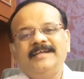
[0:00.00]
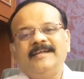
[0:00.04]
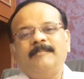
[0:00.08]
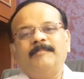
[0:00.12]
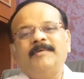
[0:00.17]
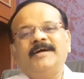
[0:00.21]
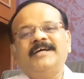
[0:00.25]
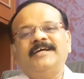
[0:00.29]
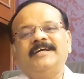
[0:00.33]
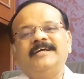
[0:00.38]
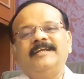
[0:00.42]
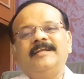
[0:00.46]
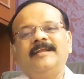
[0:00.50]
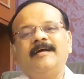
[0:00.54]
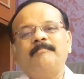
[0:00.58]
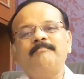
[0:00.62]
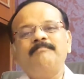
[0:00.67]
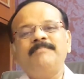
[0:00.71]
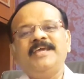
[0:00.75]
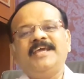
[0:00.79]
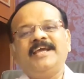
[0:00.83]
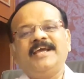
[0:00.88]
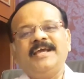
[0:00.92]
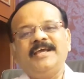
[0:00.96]
நமக்கு
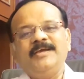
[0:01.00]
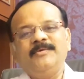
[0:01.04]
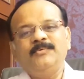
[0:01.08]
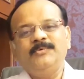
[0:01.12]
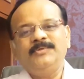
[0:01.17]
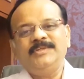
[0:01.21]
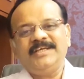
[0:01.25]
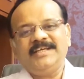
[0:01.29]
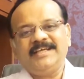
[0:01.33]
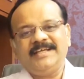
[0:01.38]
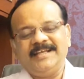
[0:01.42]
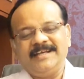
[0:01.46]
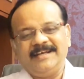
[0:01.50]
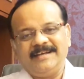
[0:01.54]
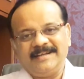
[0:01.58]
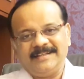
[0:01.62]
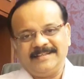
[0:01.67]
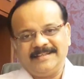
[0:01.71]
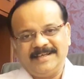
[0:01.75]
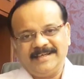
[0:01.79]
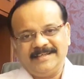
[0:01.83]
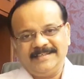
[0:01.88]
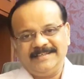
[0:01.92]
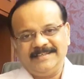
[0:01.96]
நம்பிக்கை
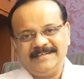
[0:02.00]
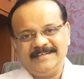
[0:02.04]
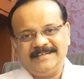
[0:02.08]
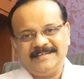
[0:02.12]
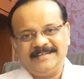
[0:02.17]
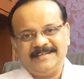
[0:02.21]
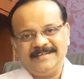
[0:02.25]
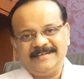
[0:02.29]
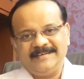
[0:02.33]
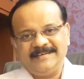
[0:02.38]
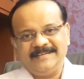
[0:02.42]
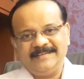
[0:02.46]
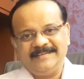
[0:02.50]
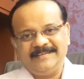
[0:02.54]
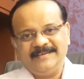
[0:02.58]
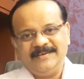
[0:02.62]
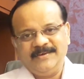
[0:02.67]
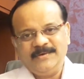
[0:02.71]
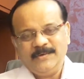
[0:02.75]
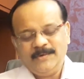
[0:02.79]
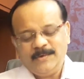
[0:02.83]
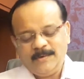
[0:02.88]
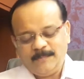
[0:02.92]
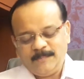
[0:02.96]
உதிக்கின்றதாய் இருக்கின்றது
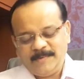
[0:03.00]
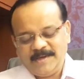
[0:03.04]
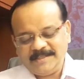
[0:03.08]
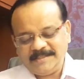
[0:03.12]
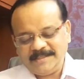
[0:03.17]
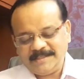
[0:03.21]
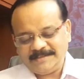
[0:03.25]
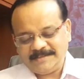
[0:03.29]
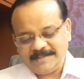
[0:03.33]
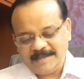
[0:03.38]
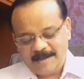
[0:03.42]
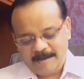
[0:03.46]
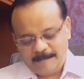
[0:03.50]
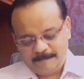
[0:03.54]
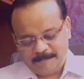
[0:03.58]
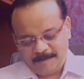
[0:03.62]
வேதத்திலே